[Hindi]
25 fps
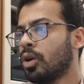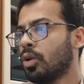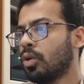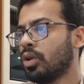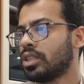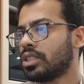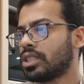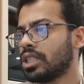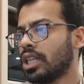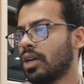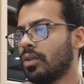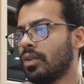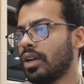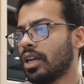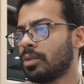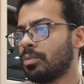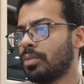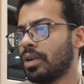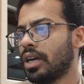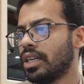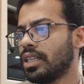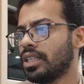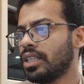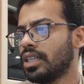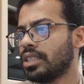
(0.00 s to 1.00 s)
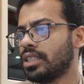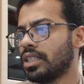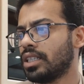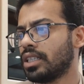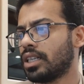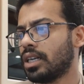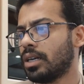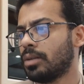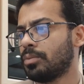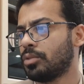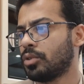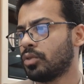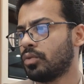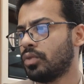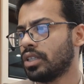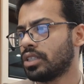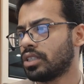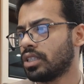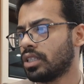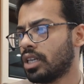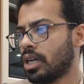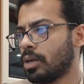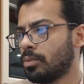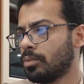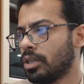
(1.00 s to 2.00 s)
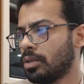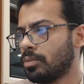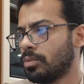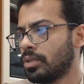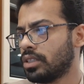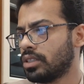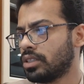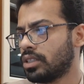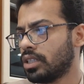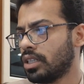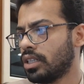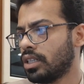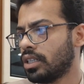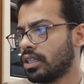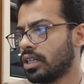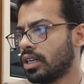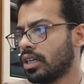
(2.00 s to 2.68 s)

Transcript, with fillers: और इसके अलावा एक भाई हैं जिनका प्रोफेशन आमल मंजिली